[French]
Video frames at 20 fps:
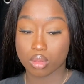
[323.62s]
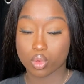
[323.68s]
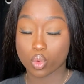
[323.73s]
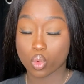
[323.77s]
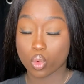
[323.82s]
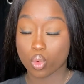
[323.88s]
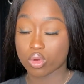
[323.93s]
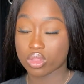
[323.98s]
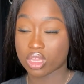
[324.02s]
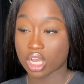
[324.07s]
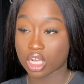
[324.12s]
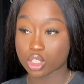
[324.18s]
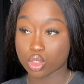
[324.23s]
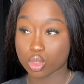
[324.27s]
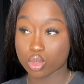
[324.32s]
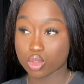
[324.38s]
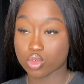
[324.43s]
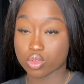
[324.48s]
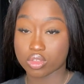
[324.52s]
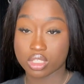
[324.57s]
trop
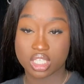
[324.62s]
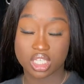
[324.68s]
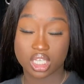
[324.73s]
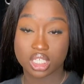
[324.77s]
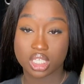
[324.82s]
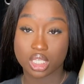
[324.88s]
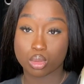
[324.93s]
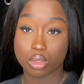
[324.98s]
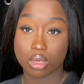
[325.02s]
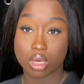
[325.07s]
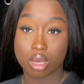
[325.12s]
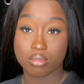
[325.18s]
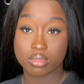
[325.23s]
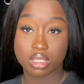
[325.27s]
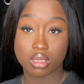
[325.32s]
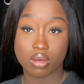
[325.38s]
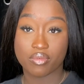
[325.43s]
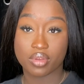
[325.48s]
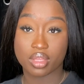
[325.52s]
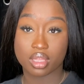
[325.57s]
d'argent sur des accessoires comme
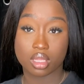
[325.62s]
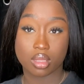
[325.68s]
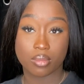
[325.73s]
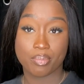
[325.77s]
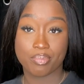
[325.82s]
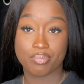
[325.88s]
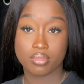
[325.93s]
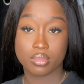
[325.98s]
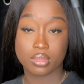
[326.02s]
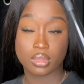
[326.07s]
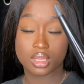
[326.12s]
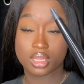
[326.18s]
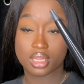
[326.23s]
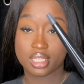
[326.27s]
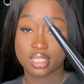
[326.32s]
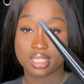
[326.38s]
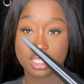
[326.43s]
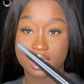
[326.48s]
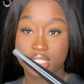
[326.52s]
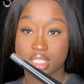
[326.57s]
ça, en fait.
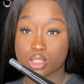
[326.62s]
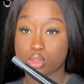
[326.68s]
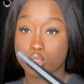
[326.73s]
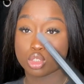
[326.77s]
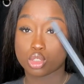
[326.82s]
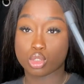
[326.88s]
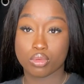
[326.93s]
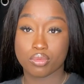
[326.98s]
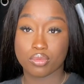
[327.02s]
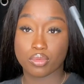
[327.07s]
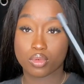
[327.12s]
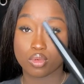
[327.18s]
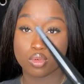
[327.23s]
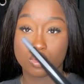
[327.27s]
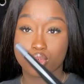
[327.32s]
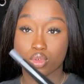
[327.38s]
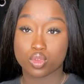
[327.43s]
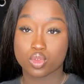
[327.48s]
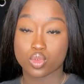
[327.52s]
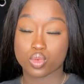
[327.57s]
Des accessoires
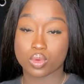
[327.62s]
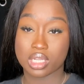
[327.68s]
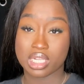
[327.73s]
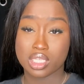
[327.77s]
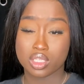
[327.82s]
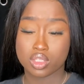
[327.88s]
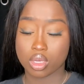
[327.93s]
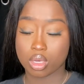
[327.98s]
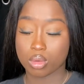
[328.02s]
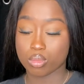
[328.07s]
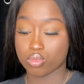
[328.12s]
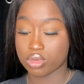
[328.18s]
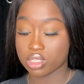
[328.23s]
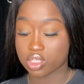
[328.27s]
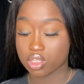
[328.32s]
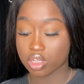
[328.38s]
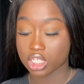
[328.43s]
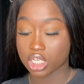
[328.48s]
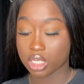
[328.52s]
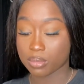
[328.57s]
cheveux, que ce soit lisseur. Mon
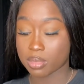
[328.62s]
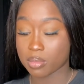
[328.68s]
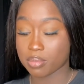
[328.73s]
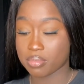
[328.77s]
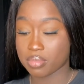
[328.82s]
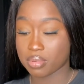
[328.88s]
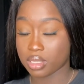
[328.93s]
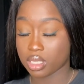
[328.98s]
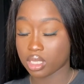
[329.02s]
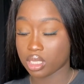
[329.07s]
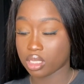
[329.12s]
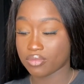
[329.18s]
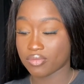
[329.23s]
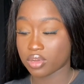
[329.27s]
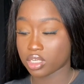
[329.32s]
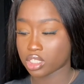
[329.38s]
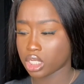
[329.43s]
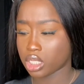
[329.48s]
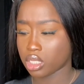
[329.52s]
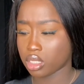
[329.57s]
lisseur, j'ai pas payé...
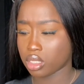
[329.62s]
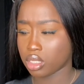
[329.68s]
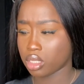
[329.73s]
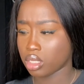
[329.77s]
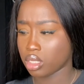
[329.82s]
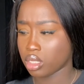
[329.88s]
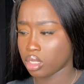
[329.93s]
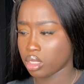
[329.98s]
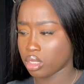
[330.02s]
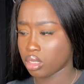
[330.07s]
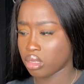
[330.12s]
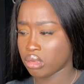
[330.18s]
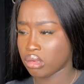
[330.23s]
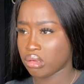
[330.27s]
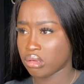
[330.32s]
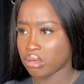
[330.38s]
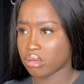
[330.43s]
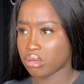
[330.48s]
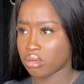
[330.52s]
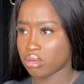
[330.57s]
Enfin, j'ai...
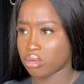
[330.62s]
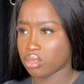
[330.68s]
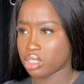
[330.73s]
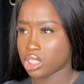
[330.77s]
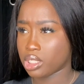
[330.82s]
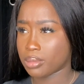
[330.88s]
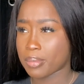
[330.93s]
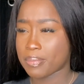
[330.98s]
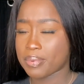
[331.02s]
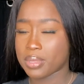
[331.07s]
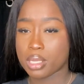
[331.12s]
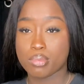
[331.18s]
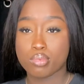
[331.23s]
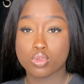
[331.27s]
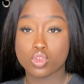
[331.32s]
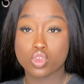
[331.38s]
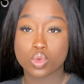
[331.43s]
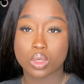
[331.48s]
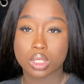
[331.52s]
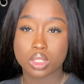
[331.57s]
J'ai pas payé
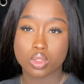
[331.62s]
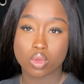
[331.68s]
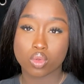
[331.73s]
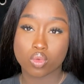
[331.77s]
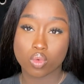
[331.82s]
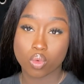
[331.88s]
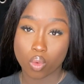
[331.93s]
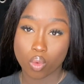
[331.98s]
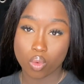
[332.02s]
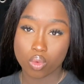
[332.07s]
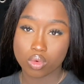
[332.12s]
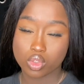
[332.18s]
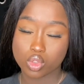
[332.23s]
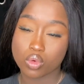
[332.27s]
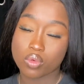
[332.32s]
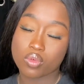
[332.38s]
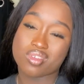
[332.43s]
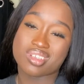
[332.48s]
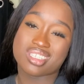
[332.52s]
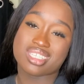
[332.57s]
plus de 60 euros. Je
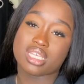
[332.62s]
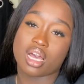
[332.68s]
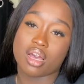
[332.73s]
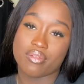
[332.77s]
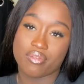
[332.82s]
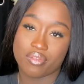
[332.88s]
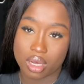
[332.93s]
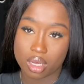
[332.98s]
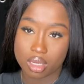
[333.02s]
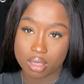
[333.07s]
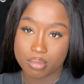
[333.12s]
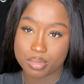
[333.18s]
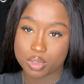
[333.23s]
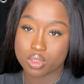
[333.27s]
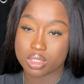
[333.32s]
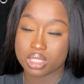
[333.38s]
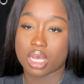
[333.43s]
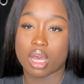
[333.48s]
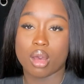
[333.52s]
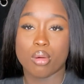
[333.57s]
trouve que ça va, parce
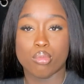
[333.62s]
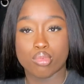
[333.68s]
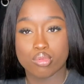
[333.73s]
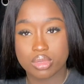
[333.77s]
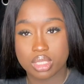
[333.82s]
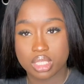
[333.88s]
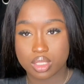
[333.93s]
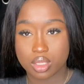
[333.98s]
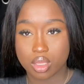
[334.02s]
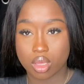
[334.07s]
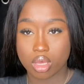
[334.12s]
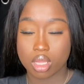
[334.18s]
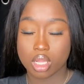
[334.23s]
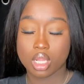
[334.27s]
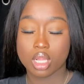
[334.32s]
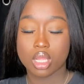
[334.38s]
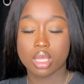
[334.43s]
que c'est un bon lisseur.